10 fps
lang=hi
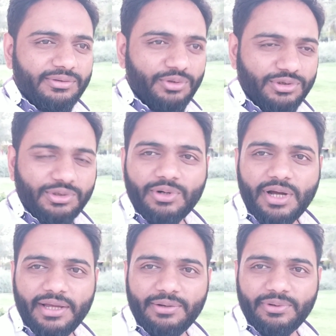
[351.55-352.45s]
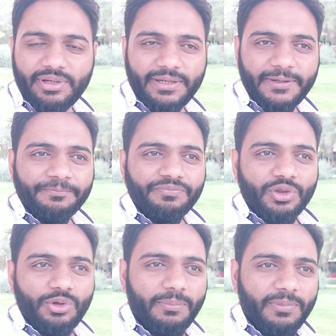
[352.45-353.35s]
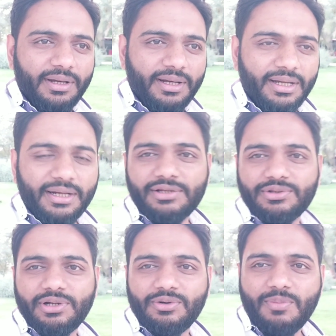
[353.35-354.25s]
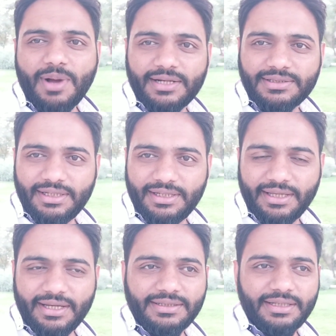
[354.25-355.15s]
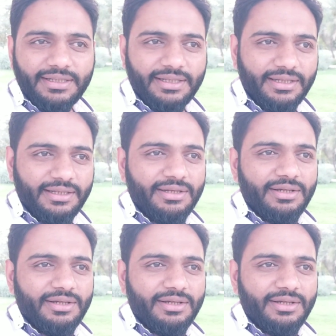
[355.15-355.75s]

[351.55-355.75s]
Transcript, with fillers: दोस्त लोग आए हुए हैं तो अपना खाना जो है वो बाहर से लेके आ जाते हैं